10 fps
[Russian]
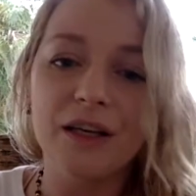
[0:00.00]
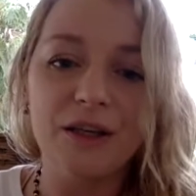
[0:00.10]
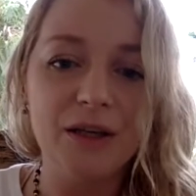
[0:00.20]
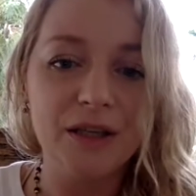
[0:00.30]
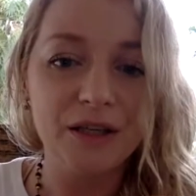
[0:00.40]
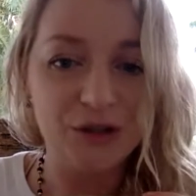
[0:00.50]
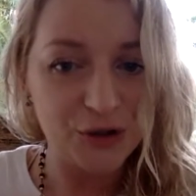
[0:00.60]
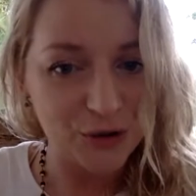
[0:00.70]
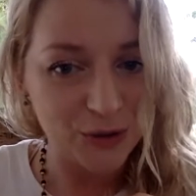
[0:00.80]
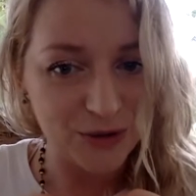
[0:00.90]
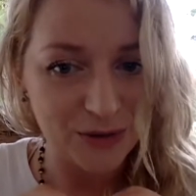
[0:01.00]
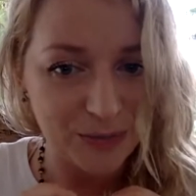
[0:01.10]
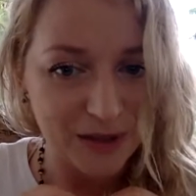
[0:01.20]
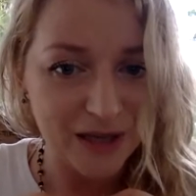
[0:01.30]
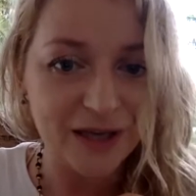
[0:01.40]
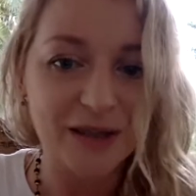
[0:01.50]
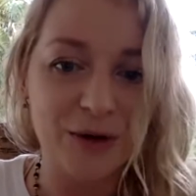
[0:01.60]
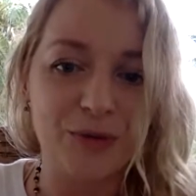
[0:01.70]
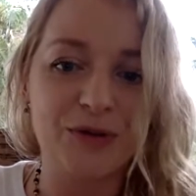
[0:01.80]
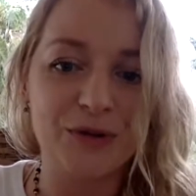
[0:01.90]
И еще один подарок,
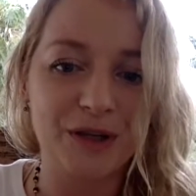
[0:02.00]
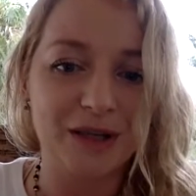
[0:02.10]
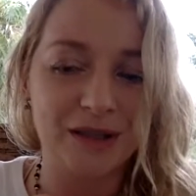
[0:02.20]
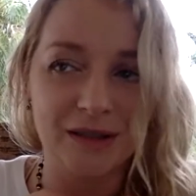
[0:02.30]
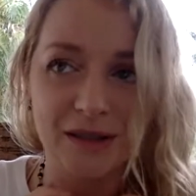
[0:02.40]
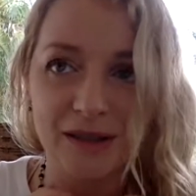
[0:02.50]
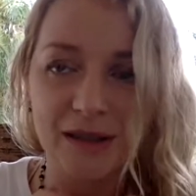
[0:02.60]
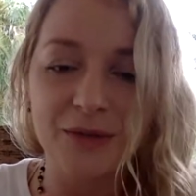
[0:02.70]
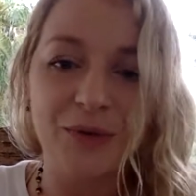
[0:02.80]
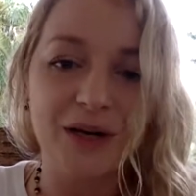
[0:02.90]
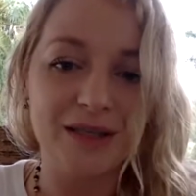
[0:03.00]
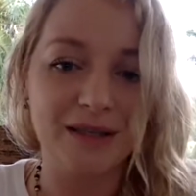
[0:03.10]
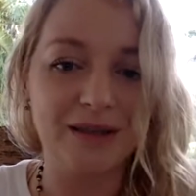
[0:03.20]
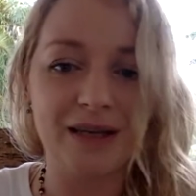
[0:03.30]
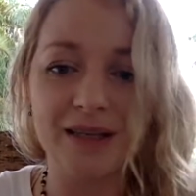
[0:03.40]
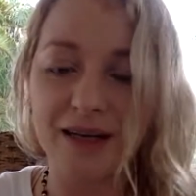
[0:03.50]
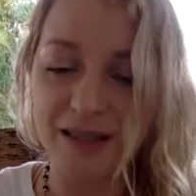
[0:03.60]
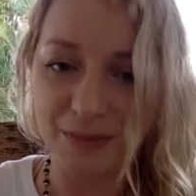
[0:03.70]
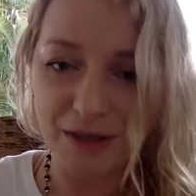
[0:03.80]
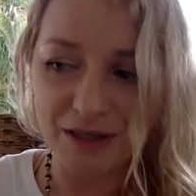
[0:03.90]
так у нас таки а, интернет-магазин тайской
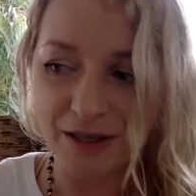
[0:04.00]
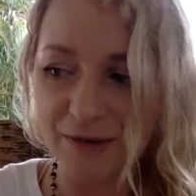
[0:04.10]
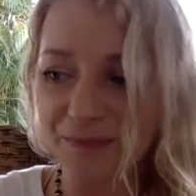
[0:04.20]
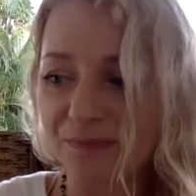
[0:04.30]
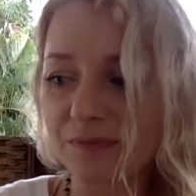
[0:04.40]
косметики,